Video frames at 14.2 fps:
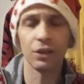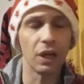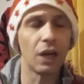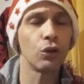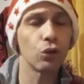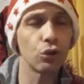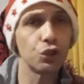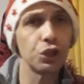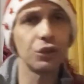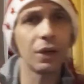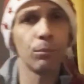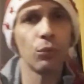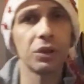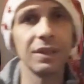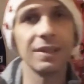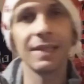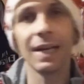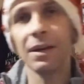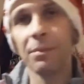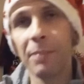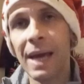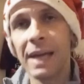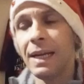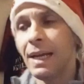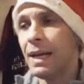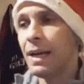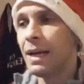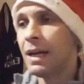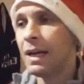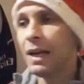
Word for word: hanno riuscito a ammortizzare bene